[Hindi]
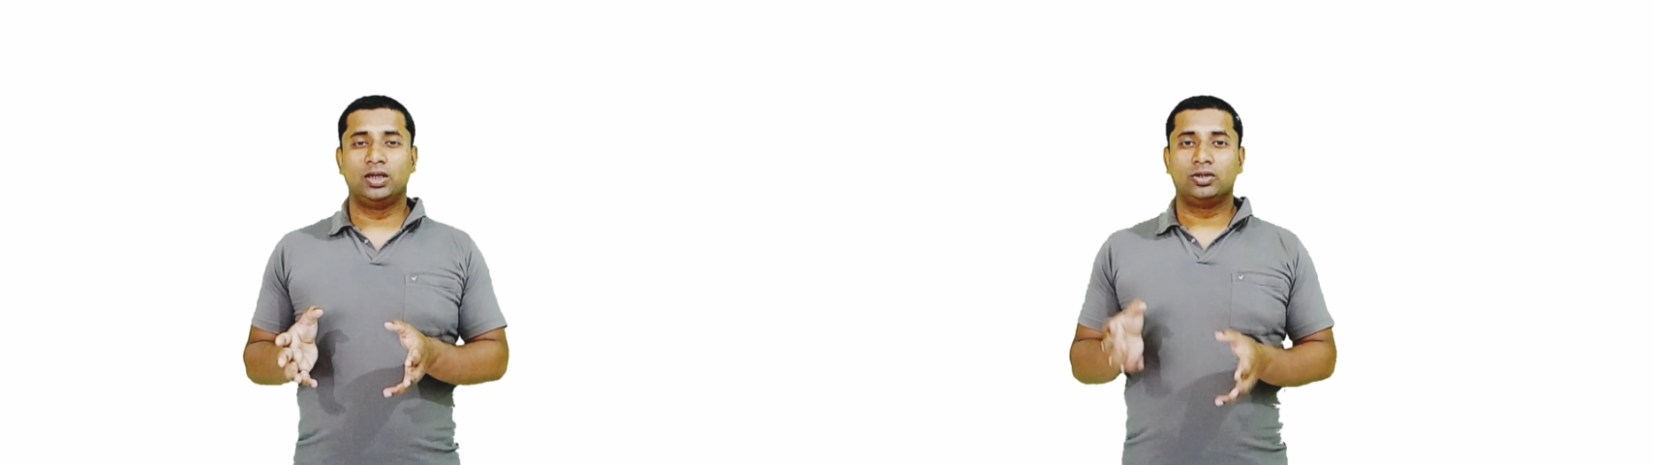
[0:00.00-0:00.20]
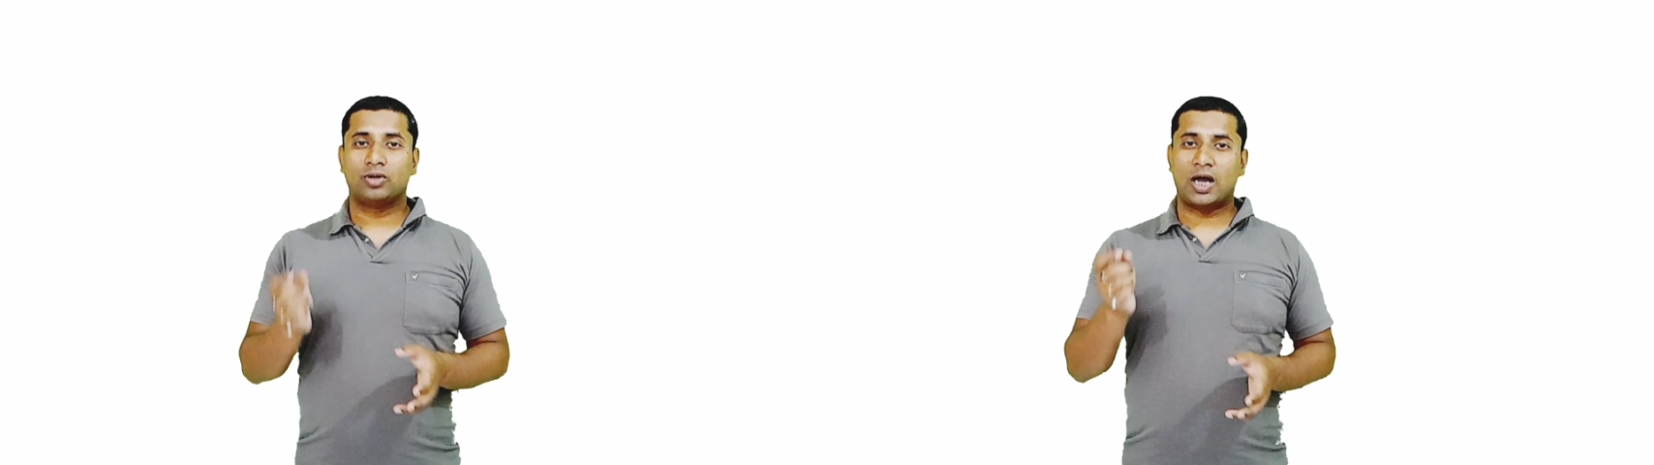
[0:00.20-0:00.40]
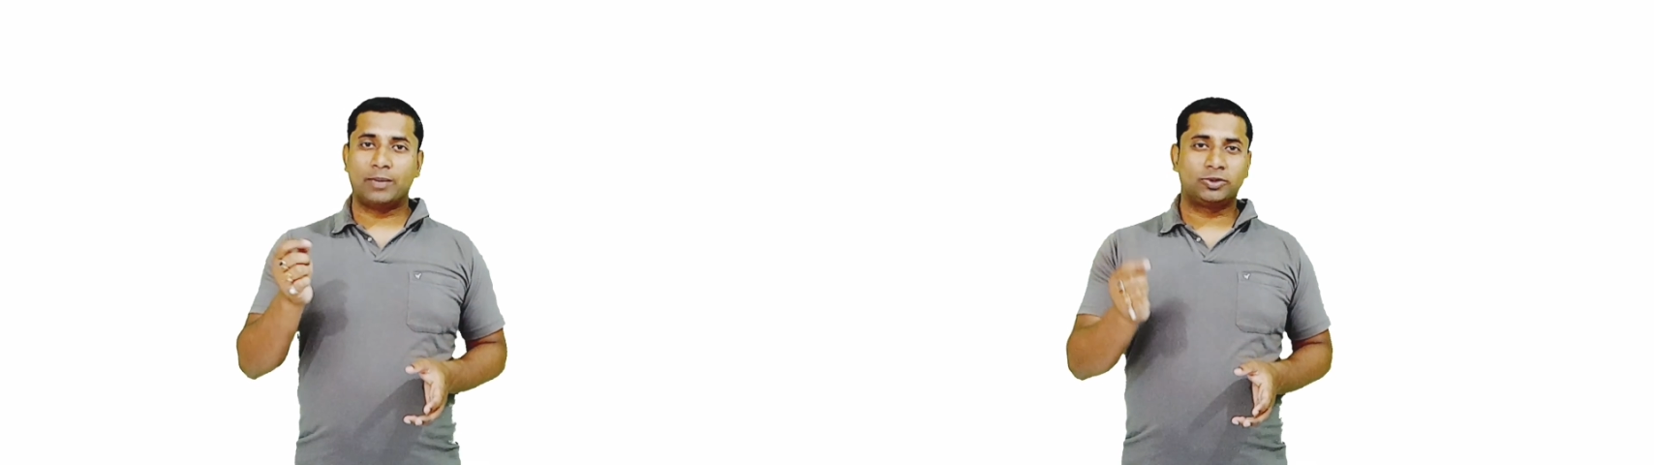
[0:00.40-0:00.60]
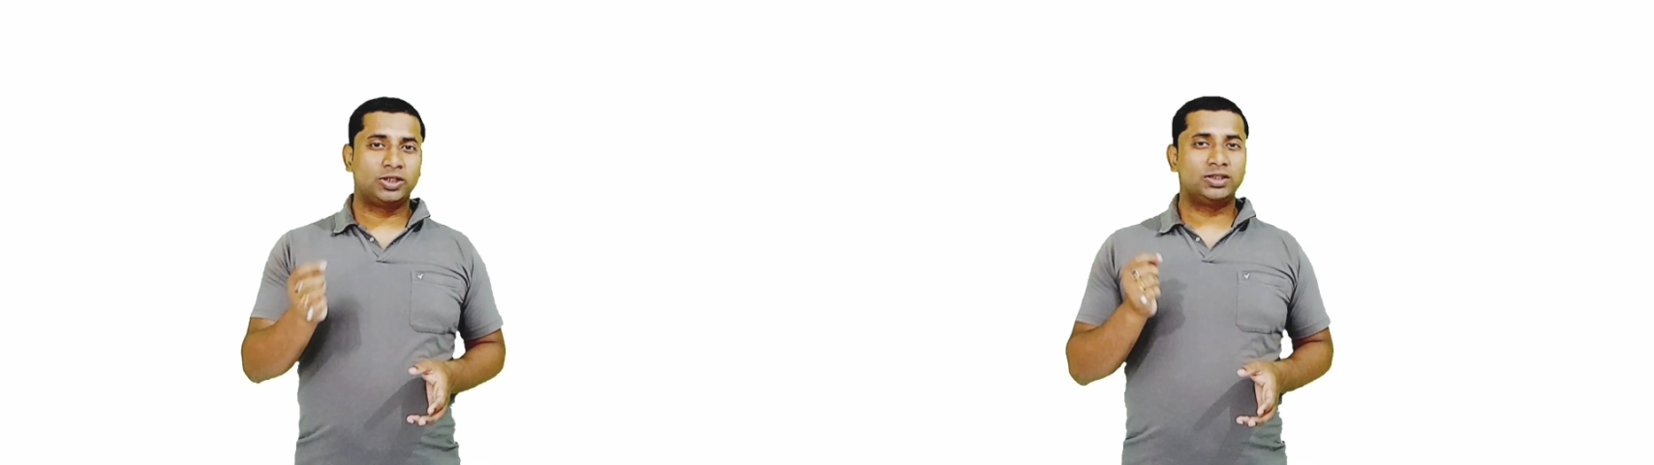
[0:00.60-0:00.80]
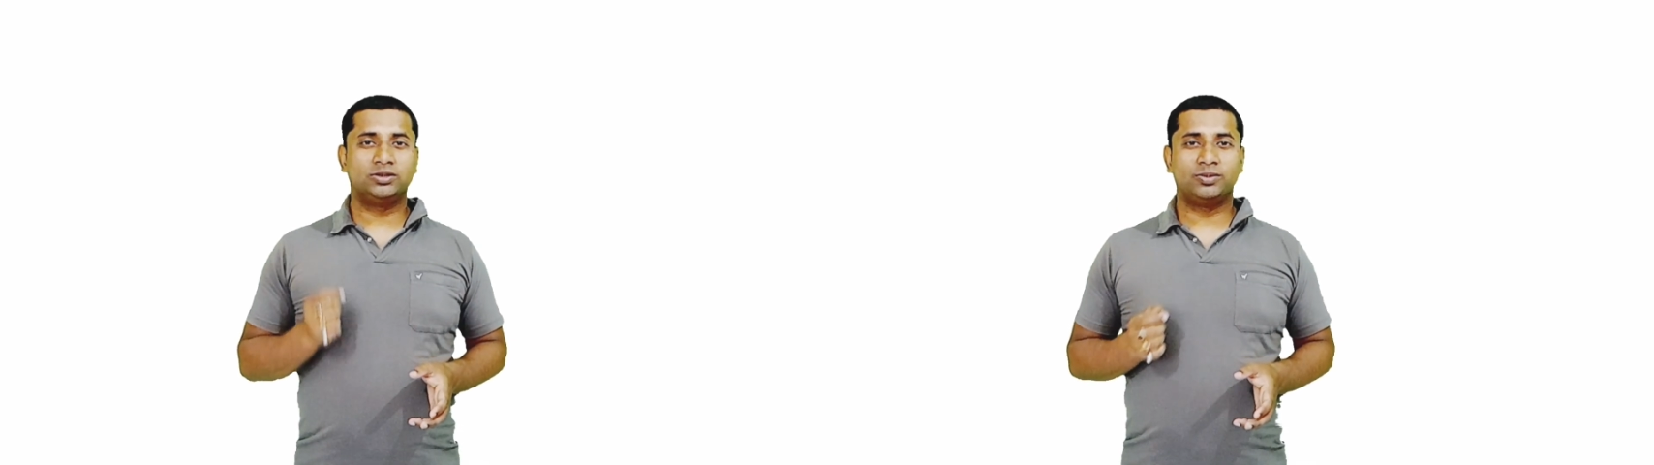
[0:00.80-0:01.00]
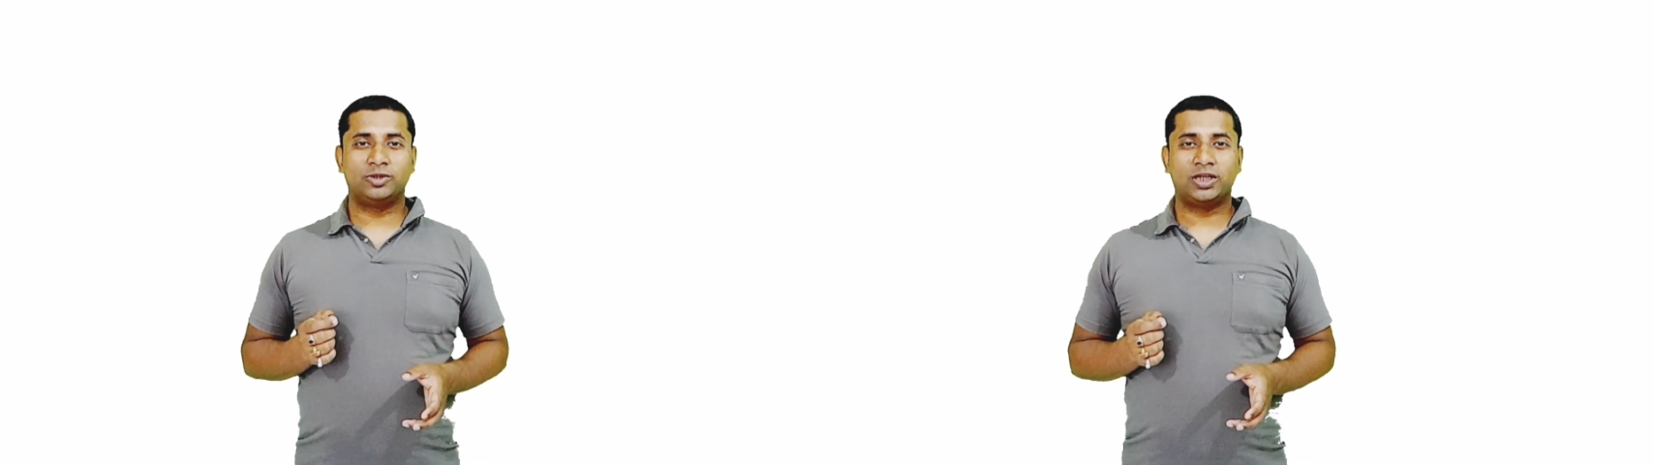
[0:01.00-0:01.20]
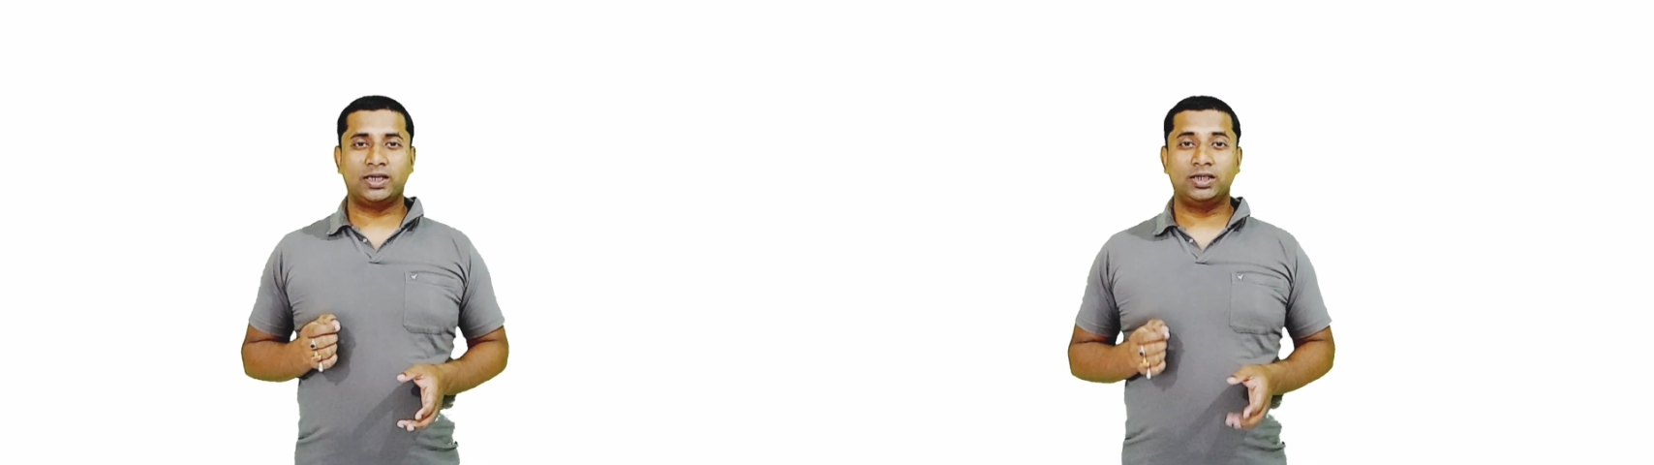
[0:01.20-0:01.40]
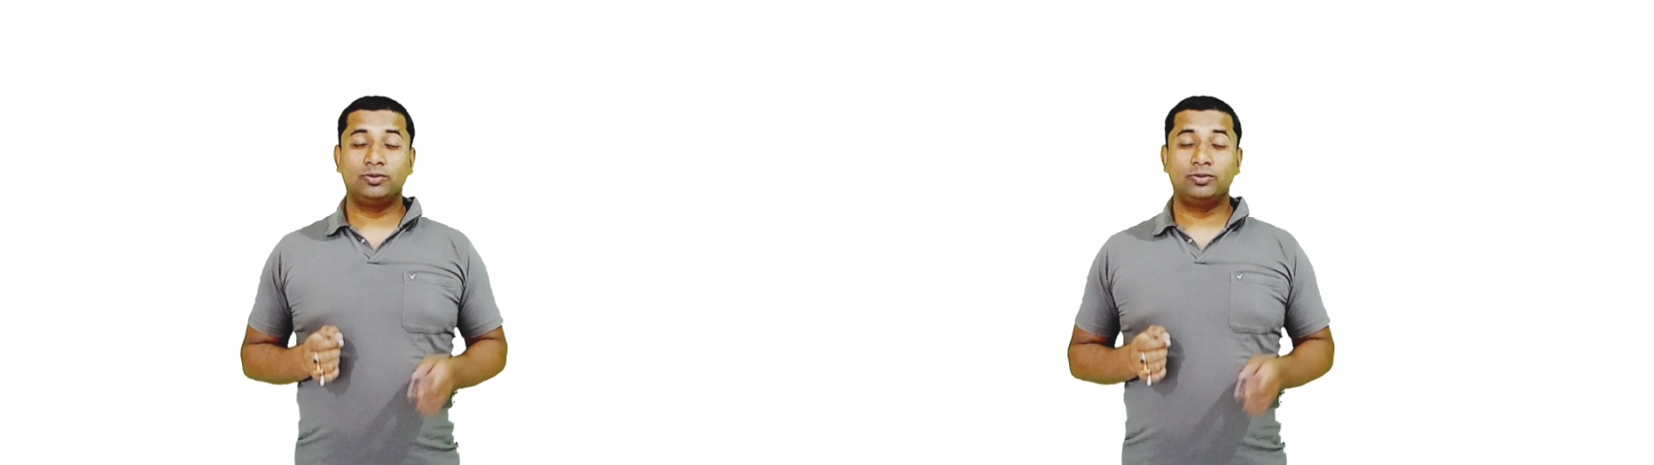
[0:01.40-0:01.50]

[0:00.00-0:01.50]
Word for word: तो आपकी जिम्मेदारी नहीं